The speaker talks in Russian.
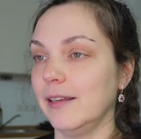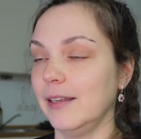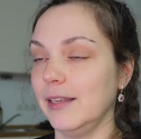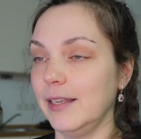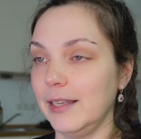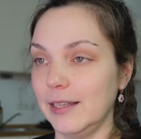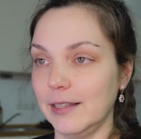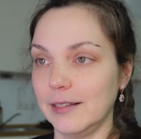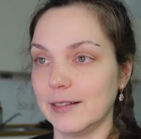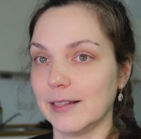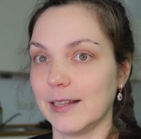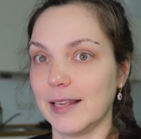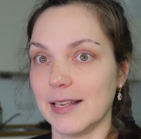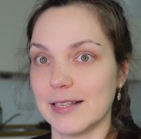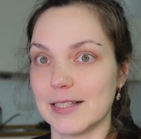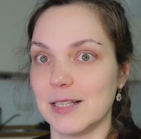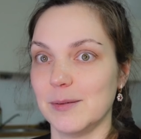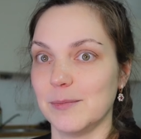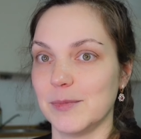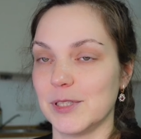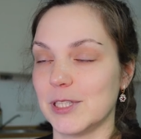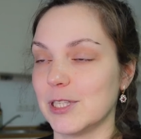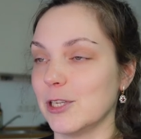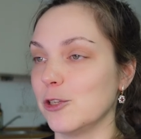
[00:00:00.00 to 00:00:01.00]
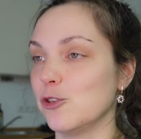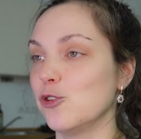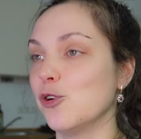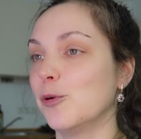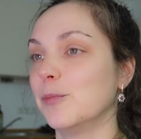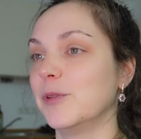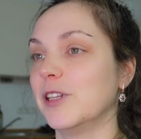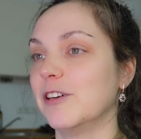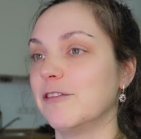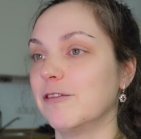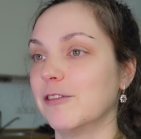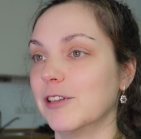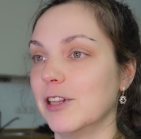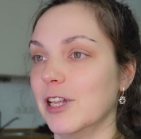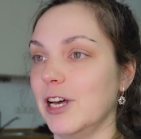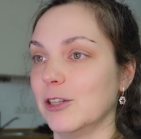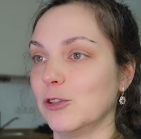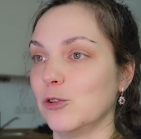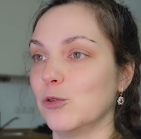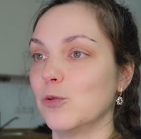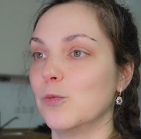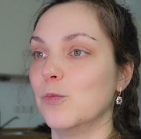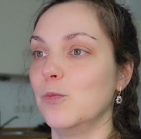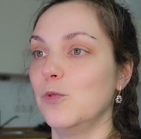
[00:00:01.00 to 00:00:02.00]
И если мы зайдем на
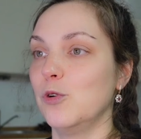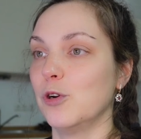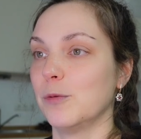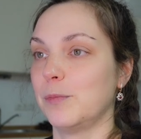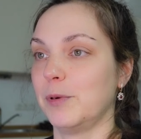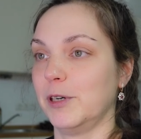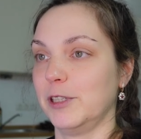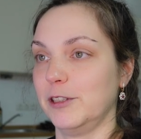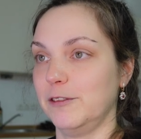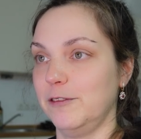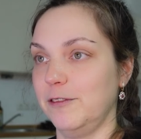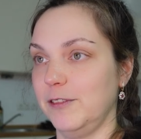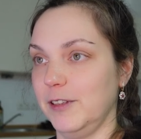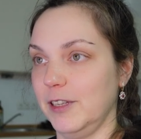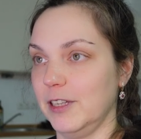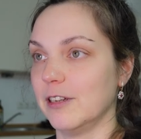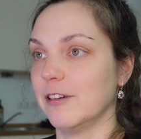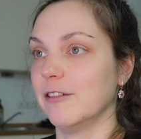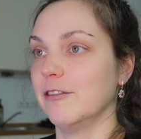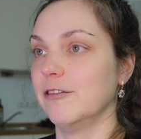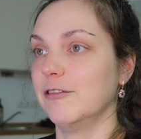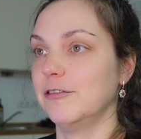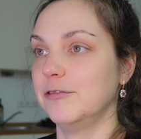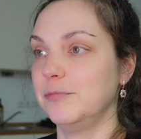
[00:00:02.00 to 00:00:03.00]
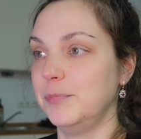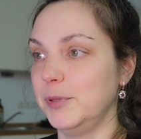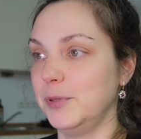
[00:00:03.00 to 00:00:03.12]
вкладку «Мой портфель» в